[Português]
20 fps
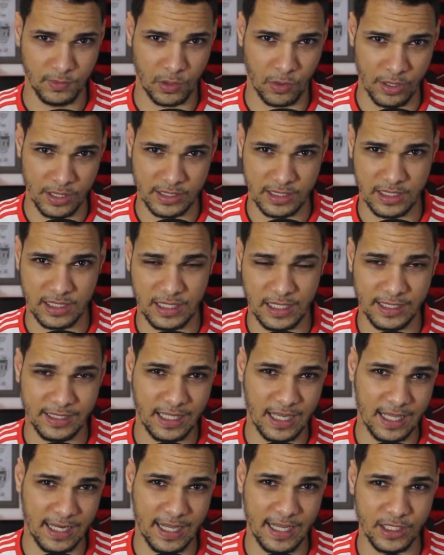conhecidos na
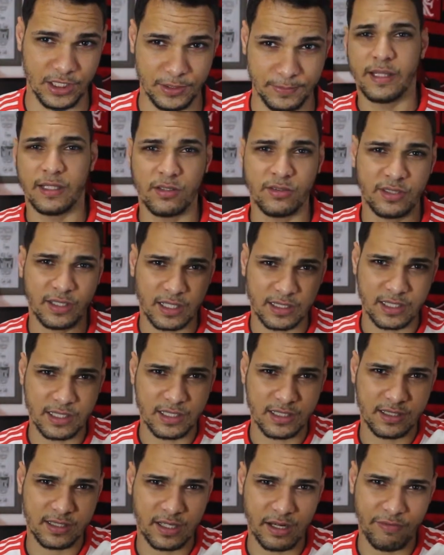internet. Não se esqueça
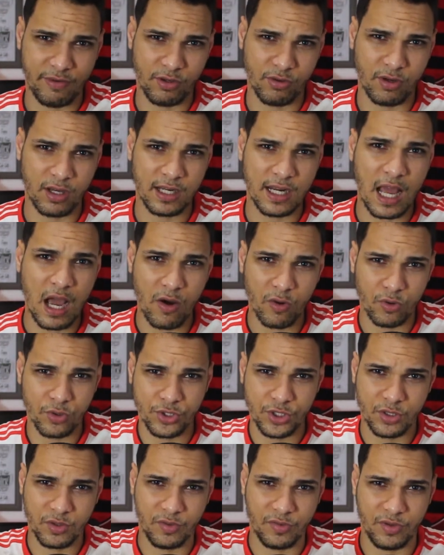de se inscrever no canal, curtir
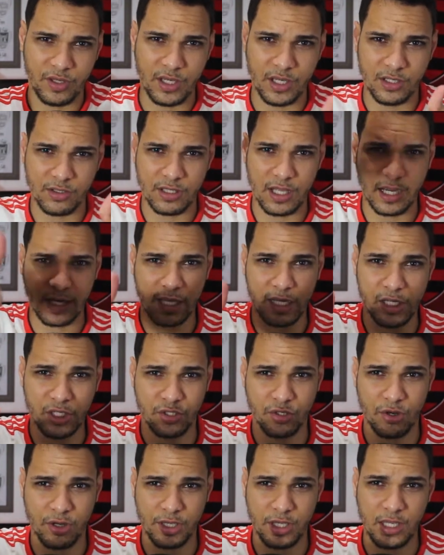curtir o vídeo, dar aquele
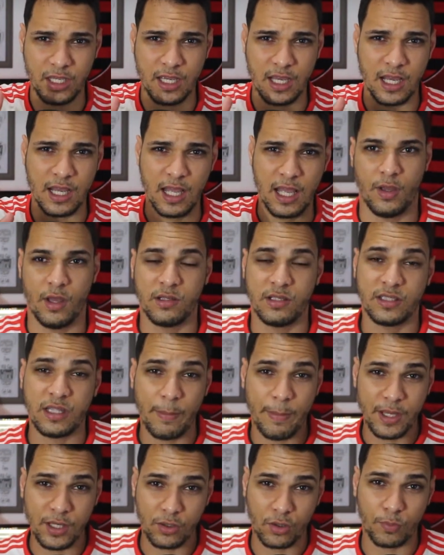joinha. Você
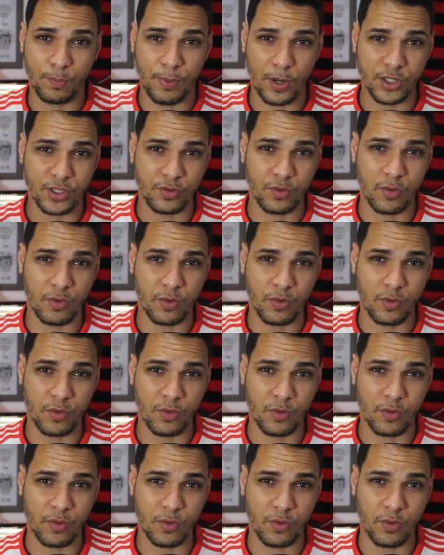também pode